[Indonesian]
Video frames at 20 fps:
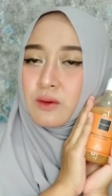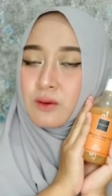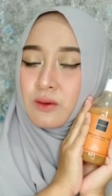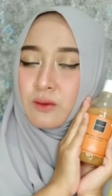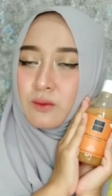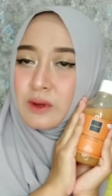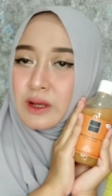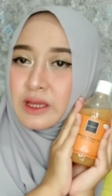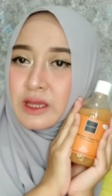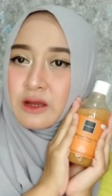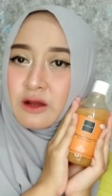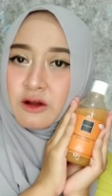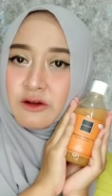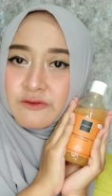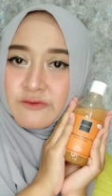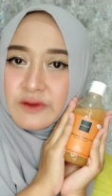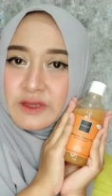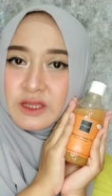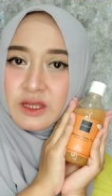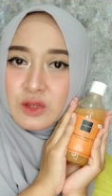wangi
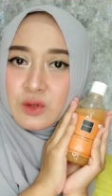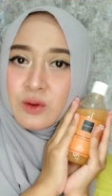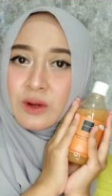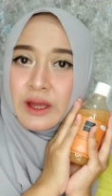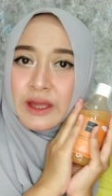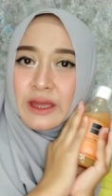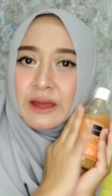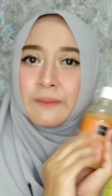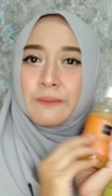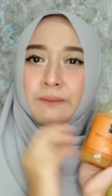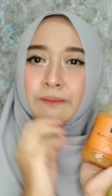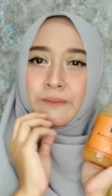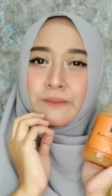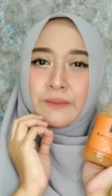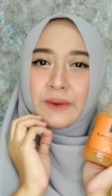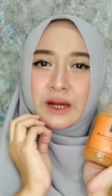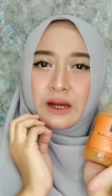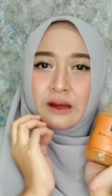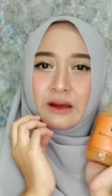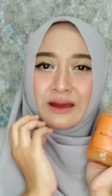kopinya tuh kayak
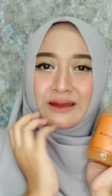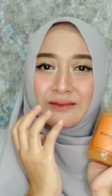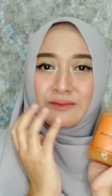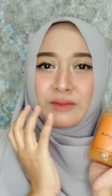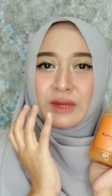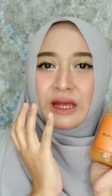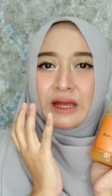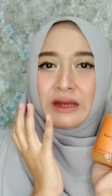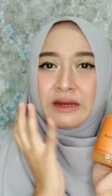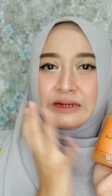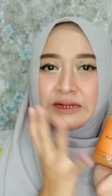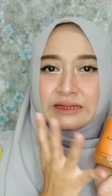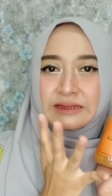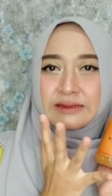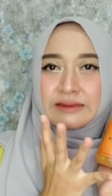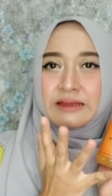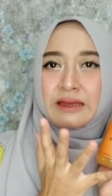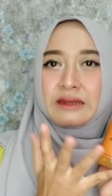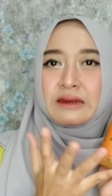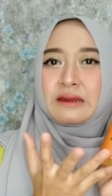pekat banget
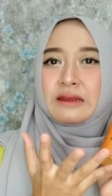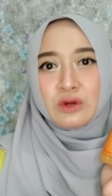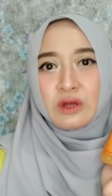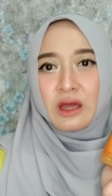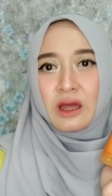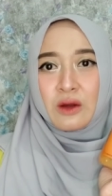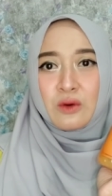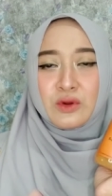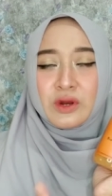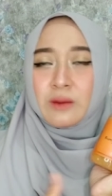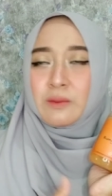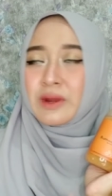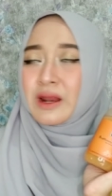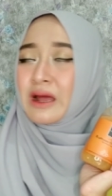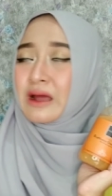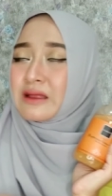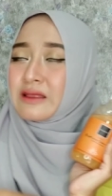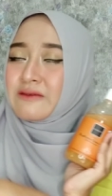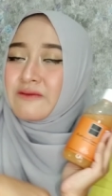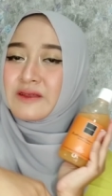dan aku udah
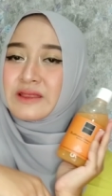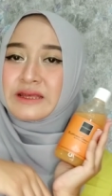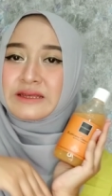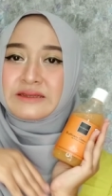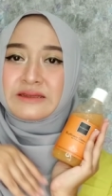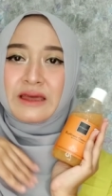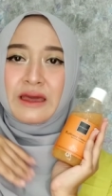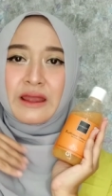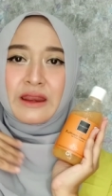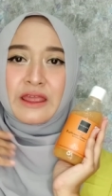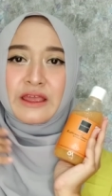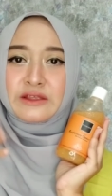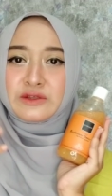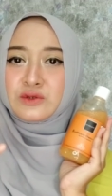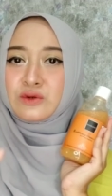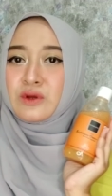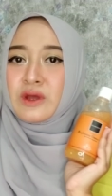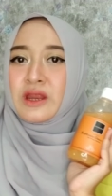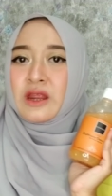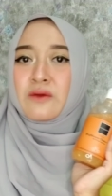beraktivitas seharian
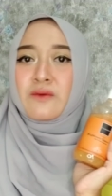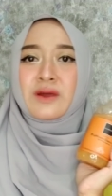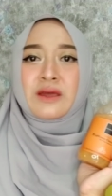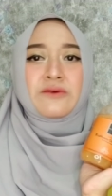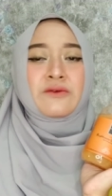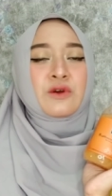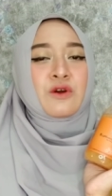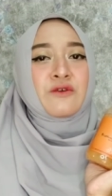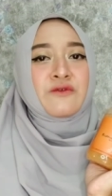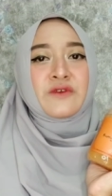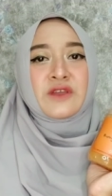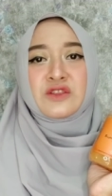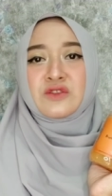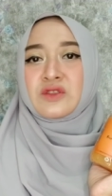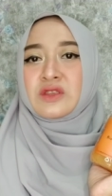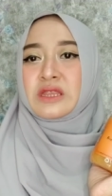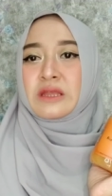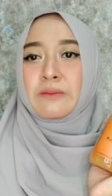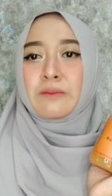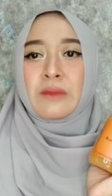juga dan wangi kopinya
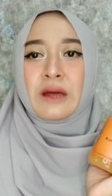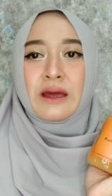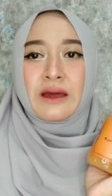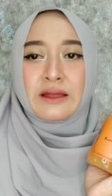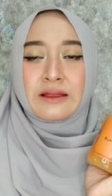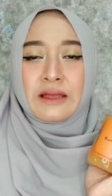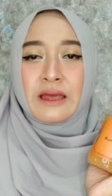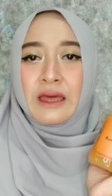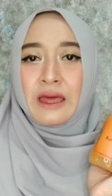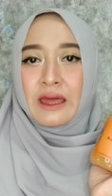tuh tetap banget